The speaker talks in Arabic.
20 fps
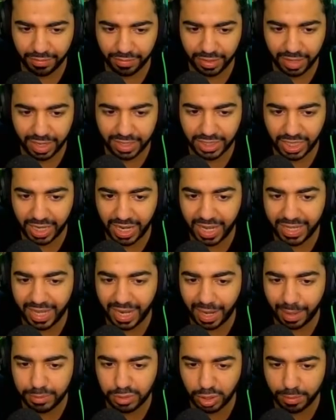والله هي شغاله عندي على
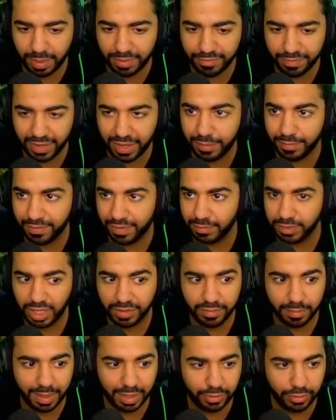45 فريم فانا مش عارف
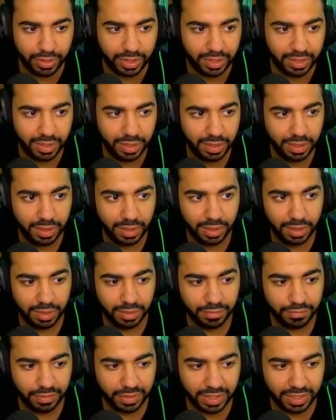ده معناته ايه
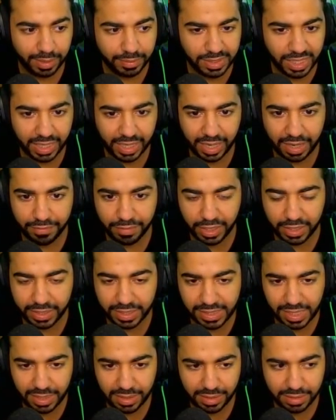فاضل كام ثانيه كده فاضل
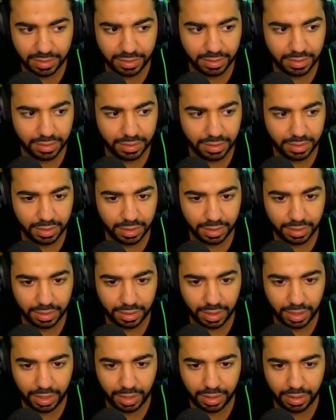9
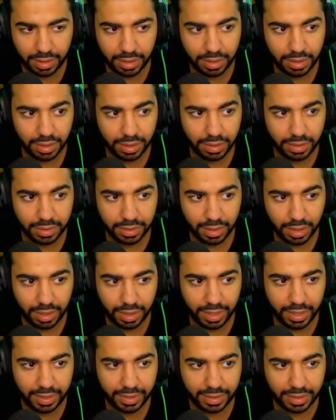2
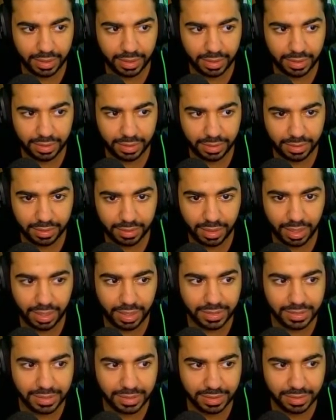3 لا
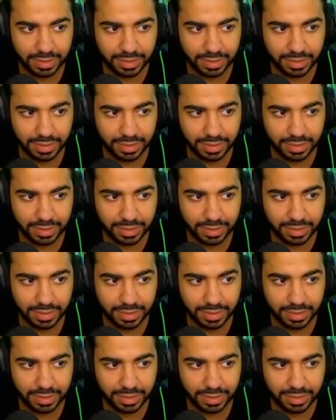لسه